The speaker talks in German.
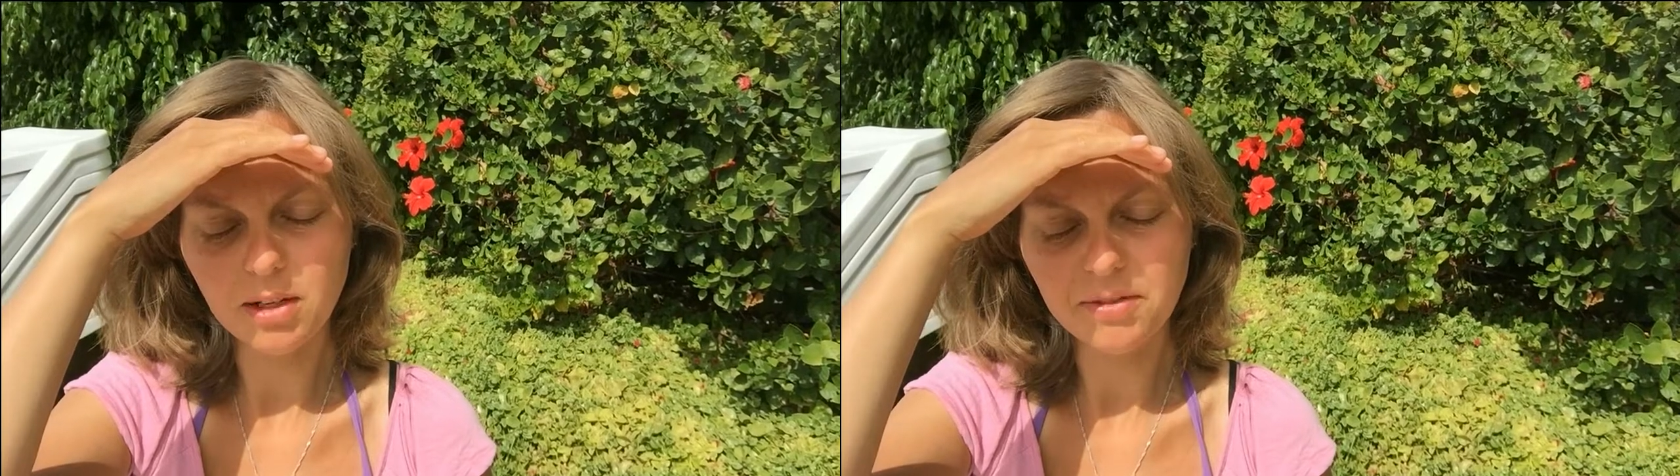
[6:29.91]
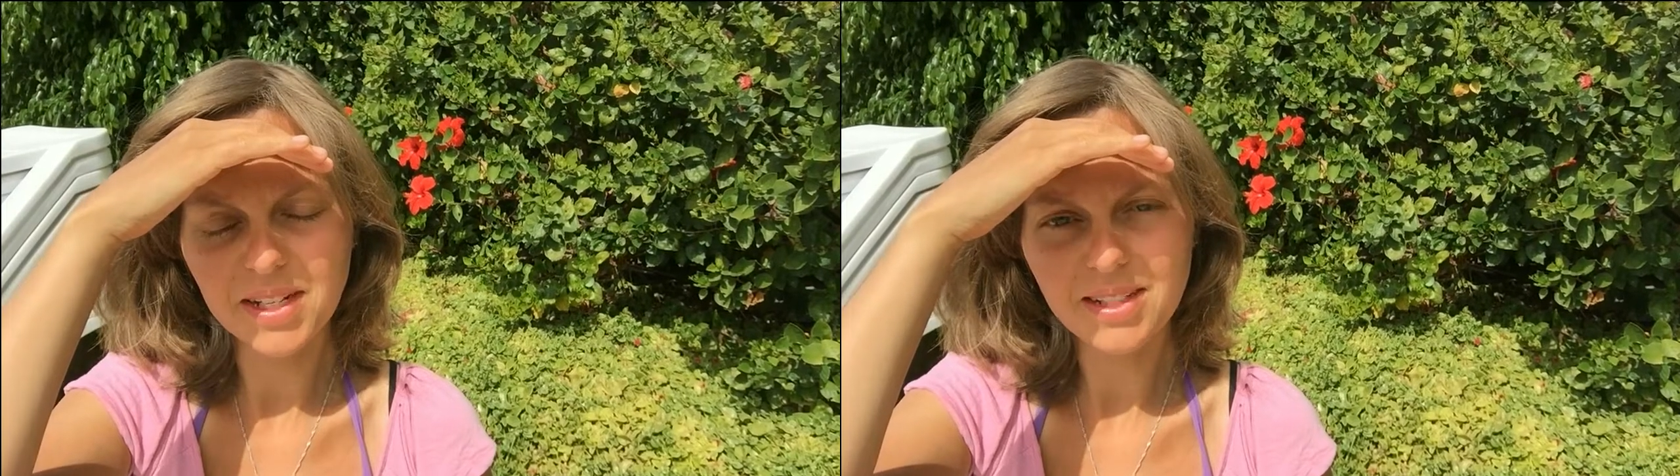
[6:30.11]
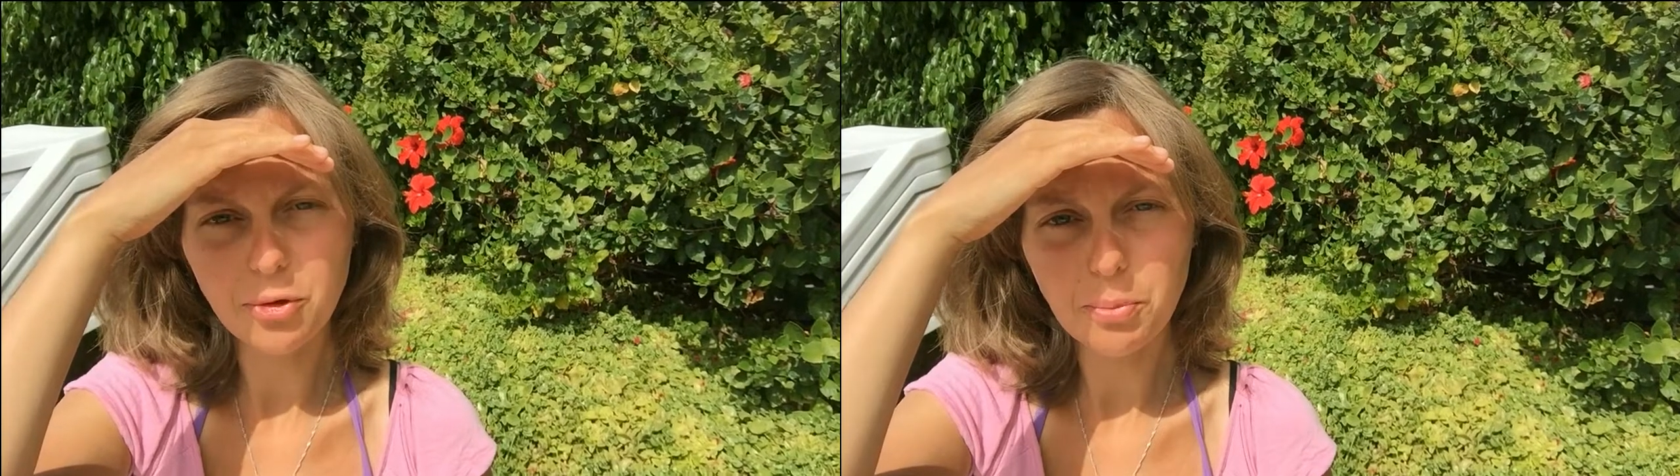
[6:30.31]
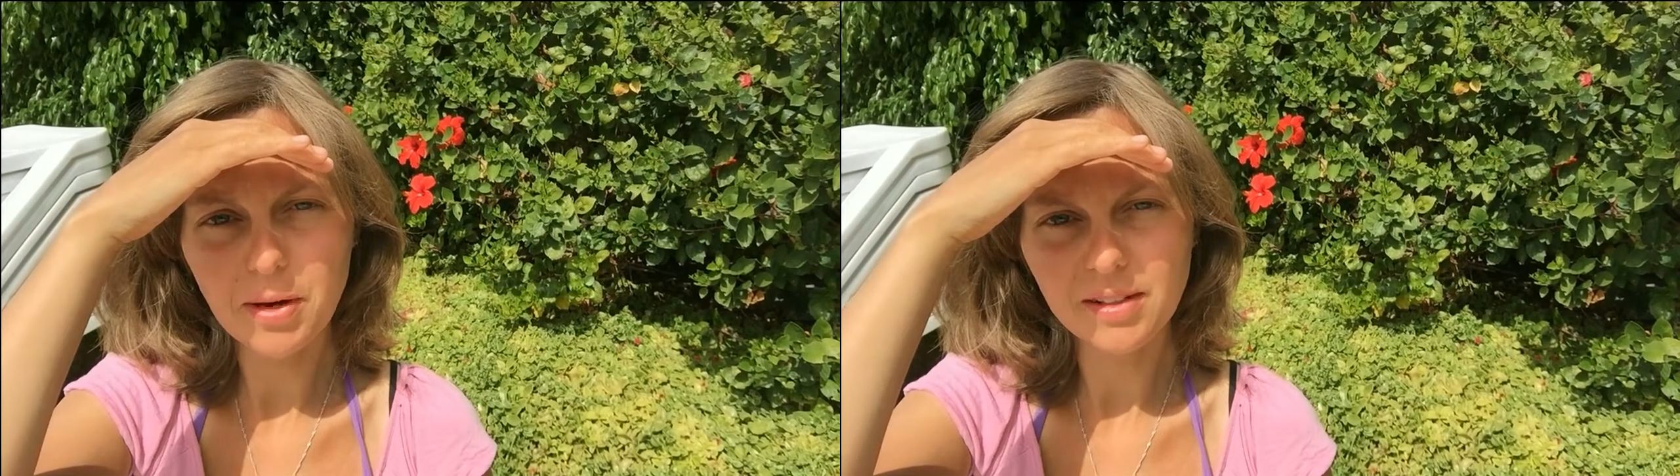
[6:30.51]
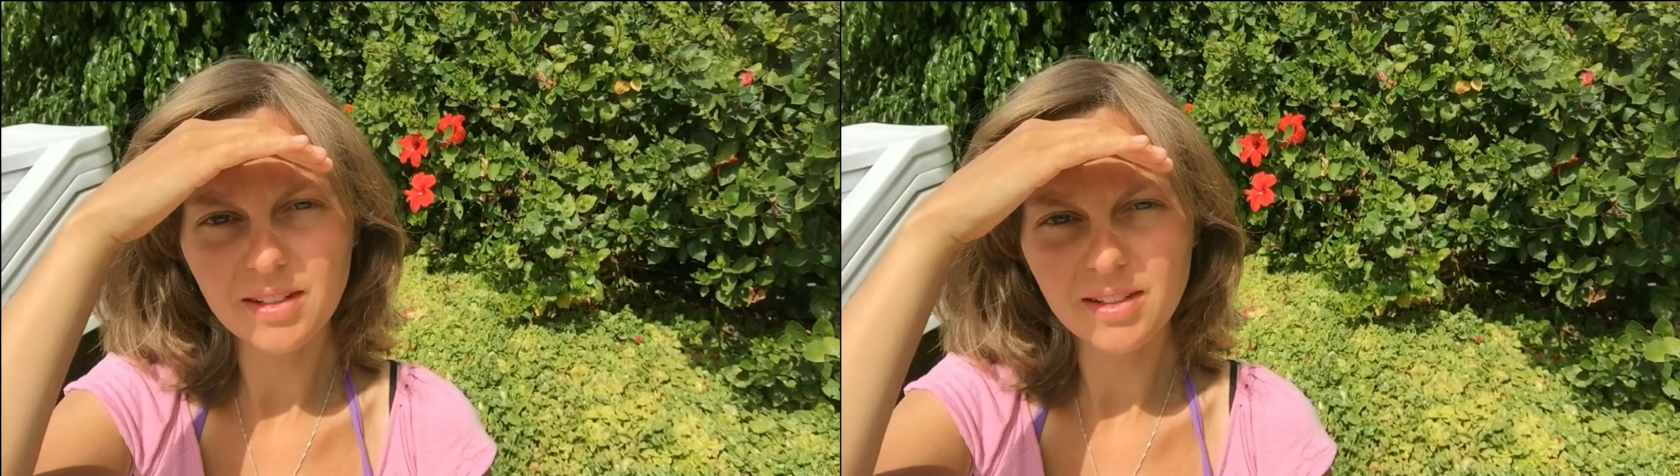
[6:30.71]
Da wäre ich
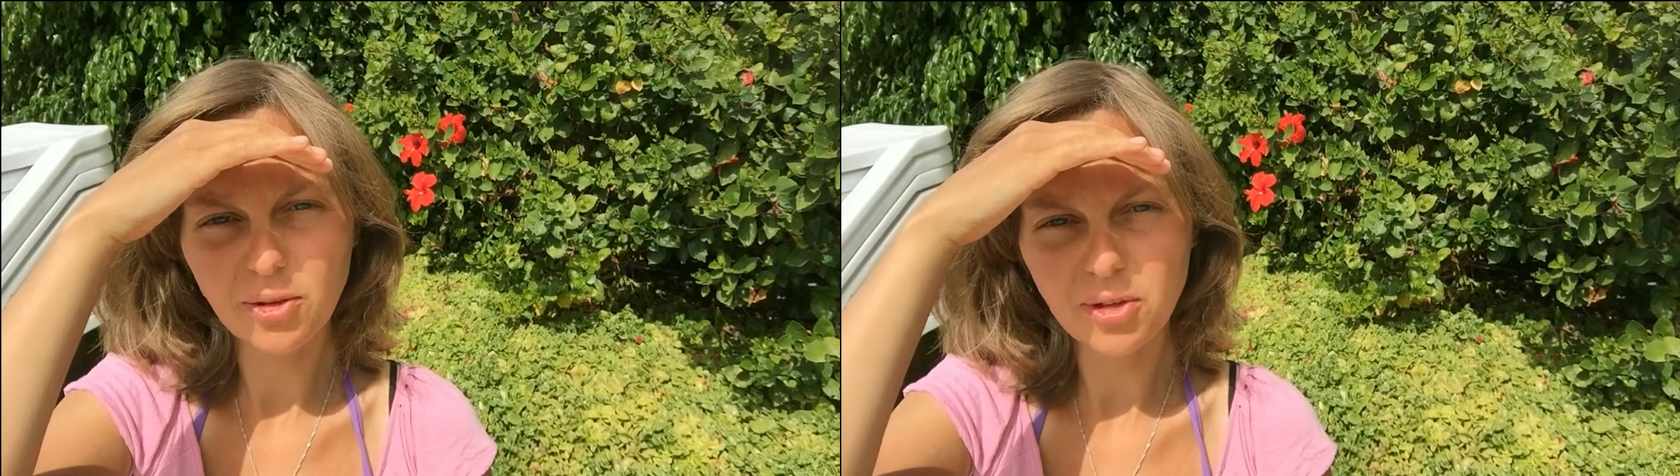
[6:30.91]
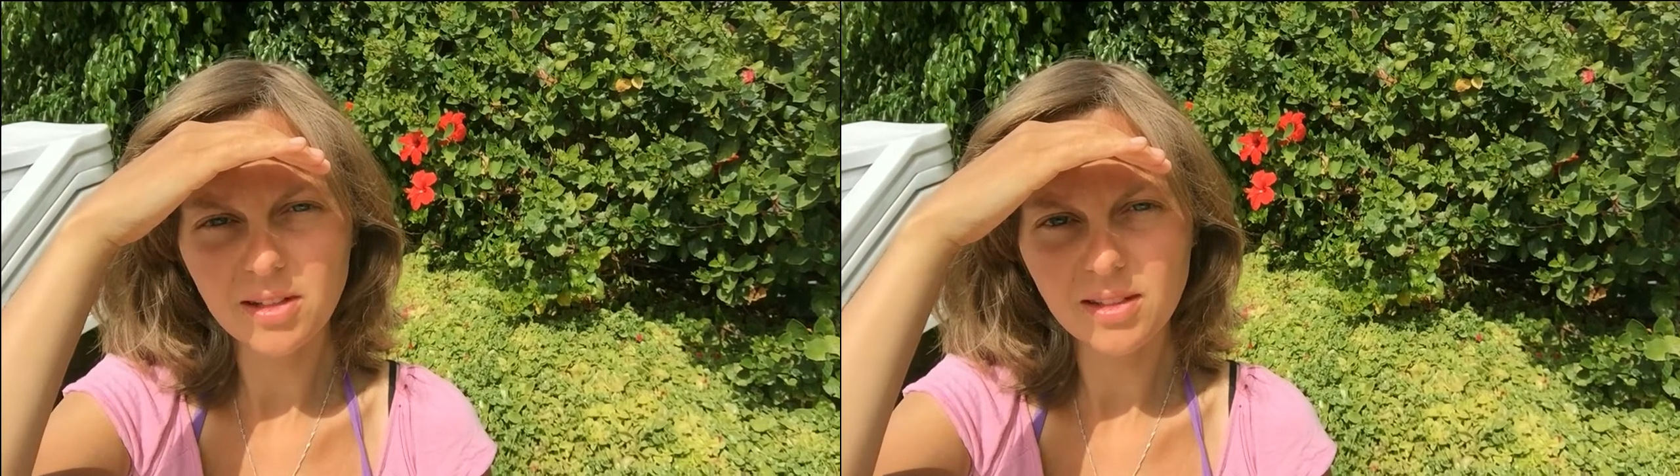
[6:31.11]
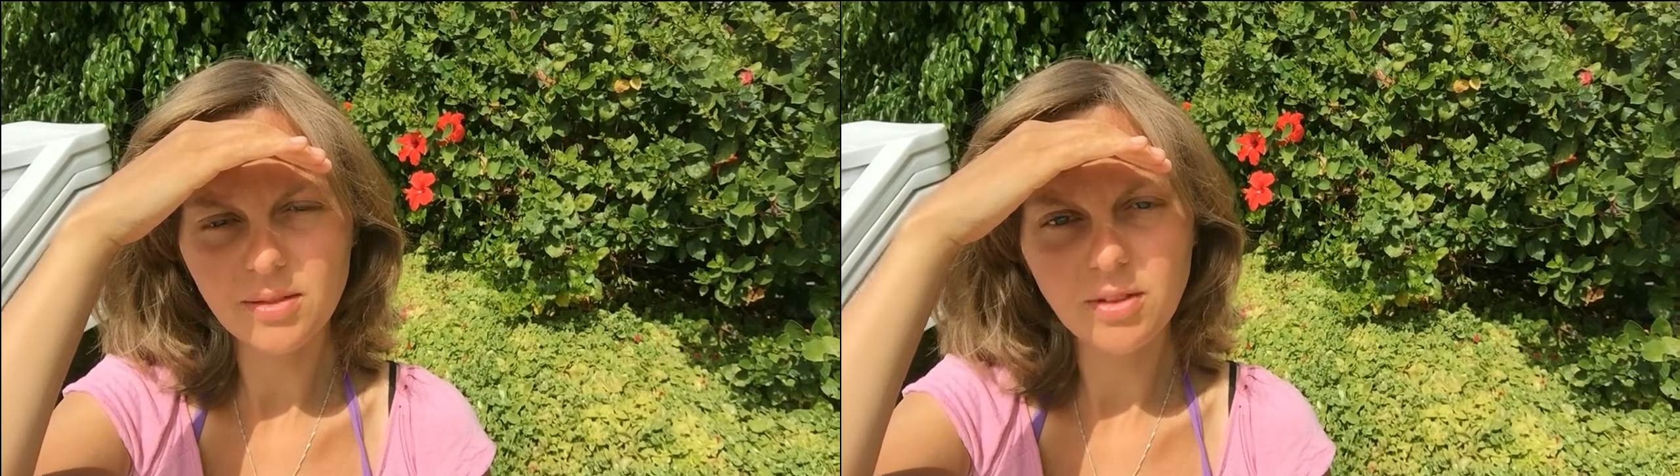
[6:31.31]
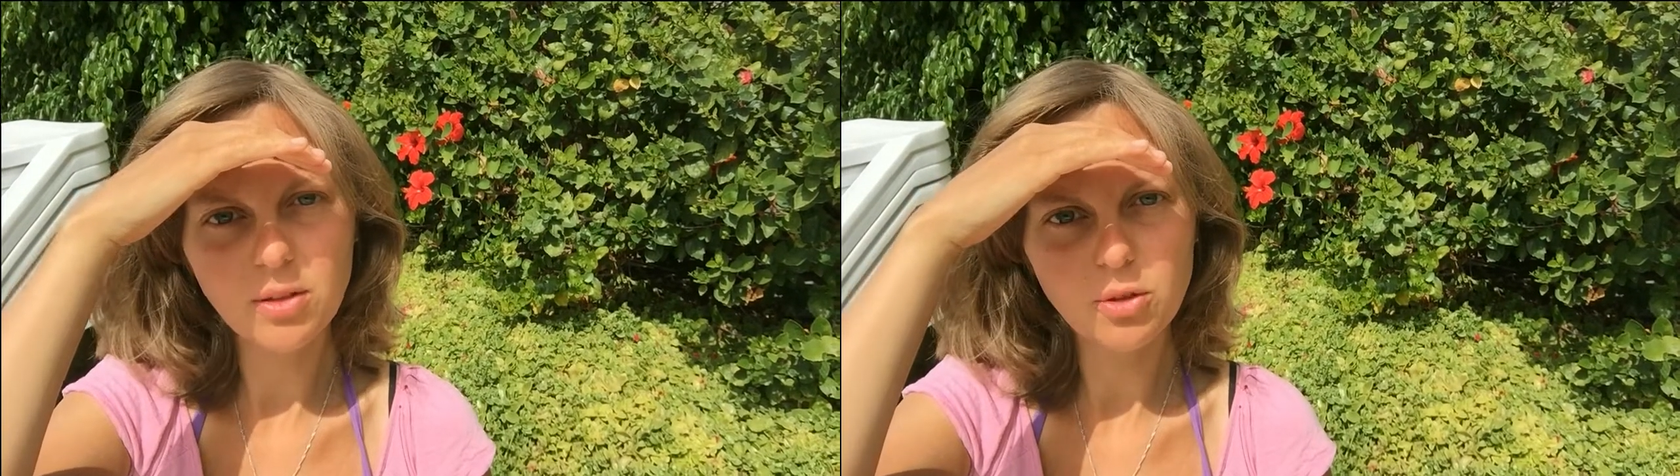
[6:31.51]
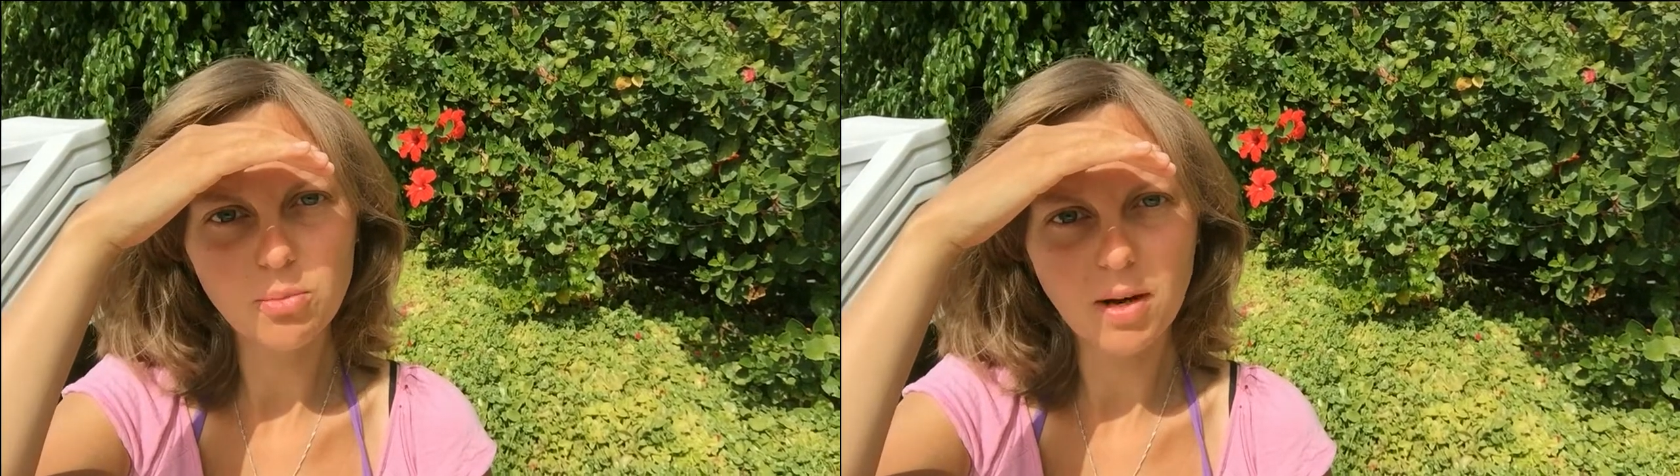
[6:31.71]
nochmal ein gesondertes
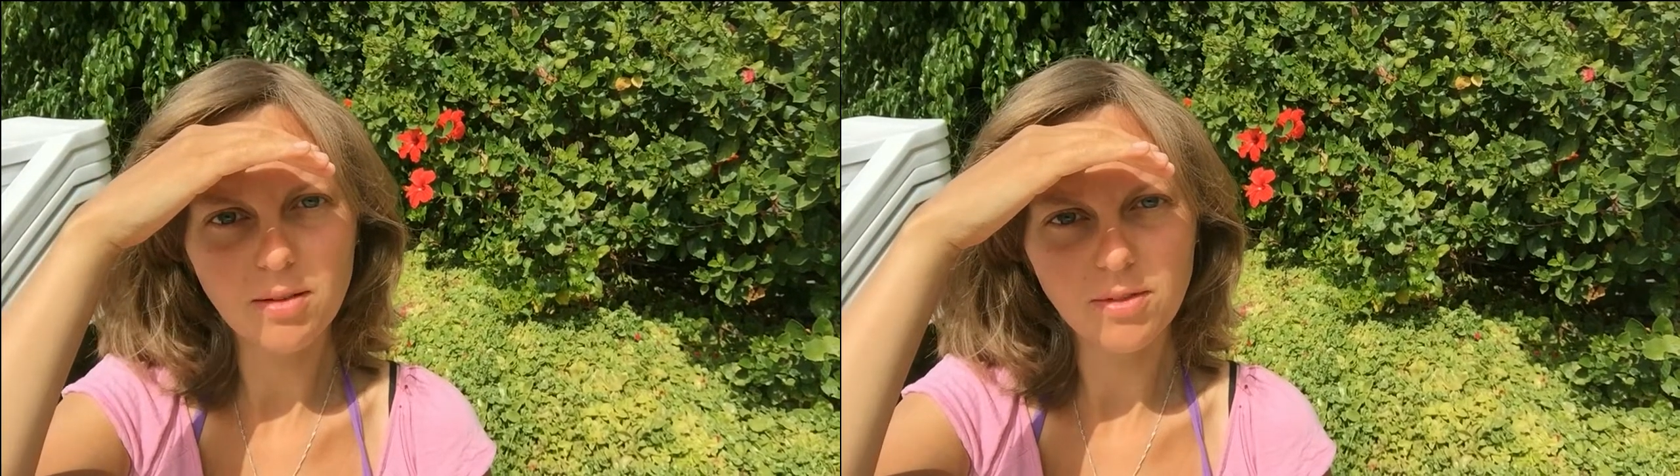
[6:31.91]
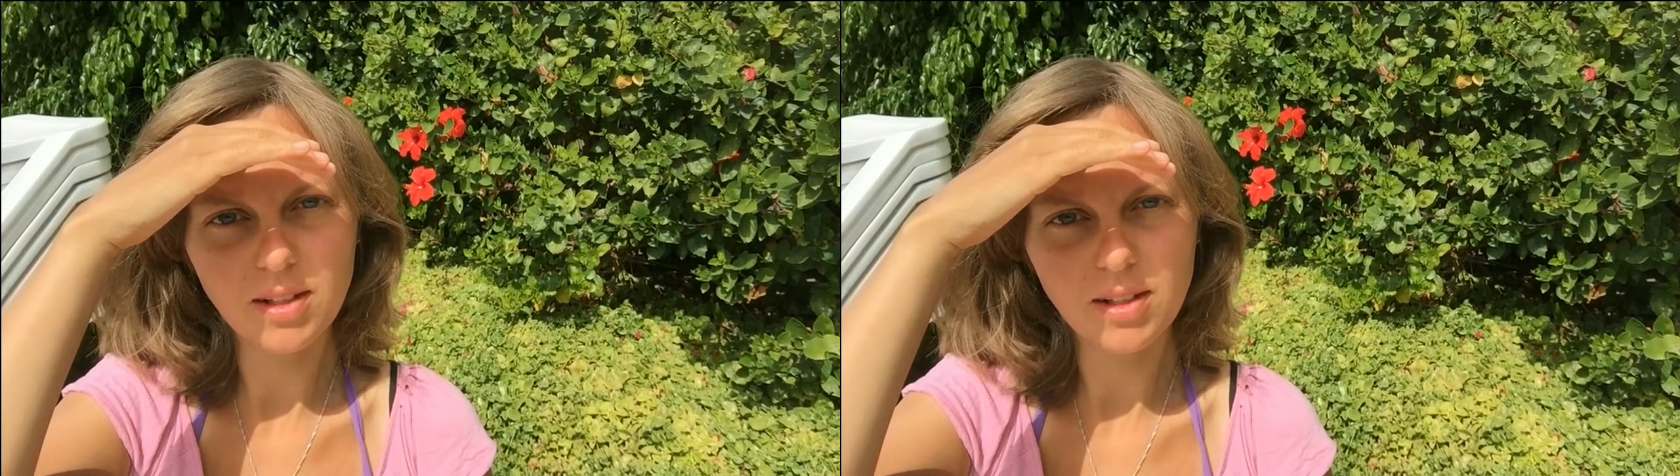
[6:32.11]
Video zu machen,